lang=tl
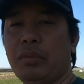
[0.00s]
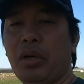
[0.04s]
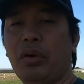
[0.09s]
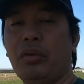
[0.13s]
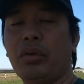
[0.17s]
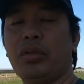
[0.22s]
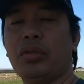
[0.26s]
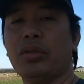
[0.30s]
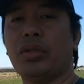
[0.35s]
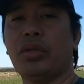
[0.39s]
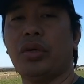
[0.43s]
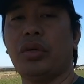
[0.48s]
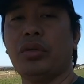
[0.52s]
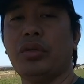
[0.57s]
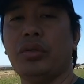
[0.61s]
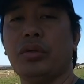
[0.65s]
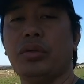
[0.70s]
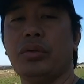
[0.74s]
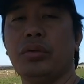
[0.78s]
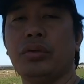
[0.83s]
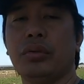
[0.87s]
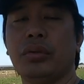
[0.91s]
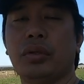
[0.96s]
I'm going to show
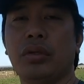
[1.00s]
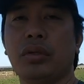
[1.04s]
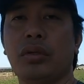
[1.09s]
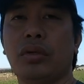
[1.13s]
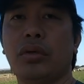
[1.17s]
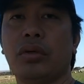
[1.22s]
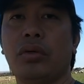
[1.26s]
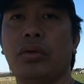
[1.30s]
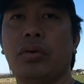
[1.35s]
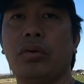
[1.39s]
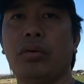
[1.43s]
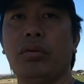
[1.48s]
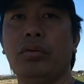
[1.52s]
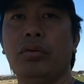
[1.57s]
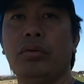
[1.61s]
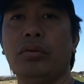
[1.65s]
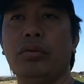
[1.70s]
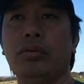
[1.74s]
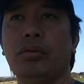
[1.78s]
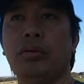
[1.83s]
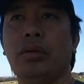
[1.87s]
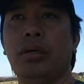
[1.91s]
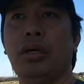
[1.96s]
you
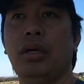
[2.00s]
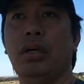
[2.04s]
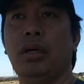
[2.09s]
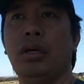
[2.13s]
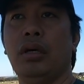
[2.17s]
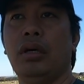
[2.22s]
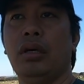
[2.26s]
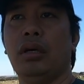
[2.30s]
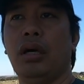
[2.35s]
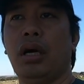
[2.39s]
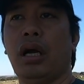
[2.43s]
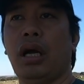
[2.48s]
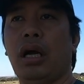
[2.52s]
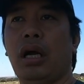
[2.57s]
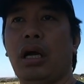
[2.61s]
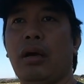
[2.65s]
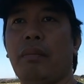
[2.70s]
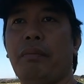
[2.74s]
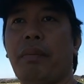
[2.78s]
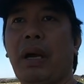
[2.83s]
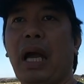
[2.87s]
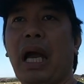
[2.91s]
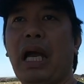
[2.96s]
kung
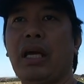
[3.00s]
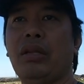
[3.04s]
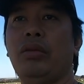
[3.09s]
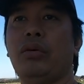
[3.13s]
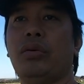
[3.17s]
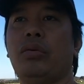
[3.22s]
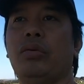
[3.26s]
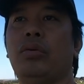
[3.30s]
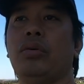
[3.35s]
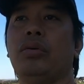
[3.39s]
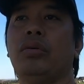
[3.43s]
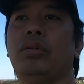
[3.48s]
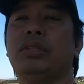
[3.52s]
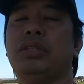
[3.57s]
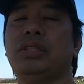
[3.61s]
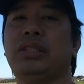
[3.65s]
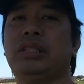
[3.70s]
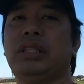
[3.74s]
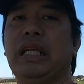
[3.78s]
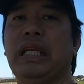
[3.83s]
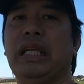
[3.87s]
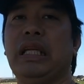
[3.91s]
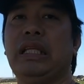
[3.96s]
uh, paano ko
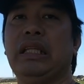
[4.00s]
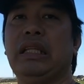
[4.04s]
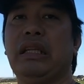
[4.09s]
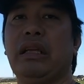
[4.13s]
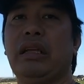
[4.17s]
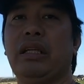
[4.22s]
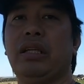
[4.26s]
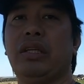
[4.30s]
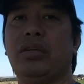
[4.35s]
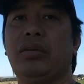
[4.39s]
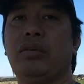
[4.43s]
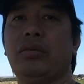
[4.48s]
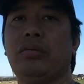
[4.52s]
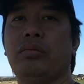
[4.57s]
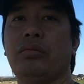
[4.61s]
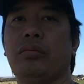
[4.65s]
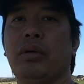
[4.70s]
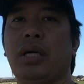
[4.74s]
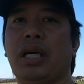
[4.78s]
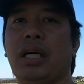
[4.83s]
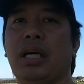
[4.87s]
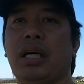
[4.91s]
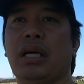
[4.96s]
tinitreat yung
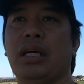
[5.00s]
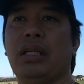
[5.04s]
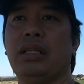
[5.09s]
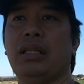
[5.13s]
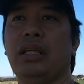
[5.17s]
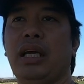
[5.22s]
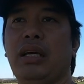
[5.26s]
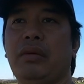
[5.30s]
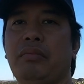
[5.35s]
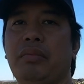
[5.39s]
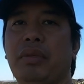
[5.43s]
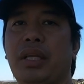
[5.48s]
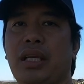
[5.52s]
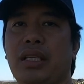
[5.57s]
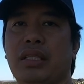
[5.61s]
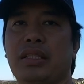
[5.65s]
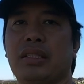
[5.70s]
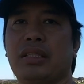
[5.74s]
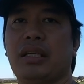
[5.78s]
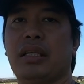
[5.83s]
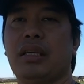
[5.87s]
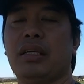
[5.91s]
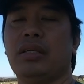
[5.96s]
mga
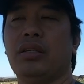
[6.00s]
lameness.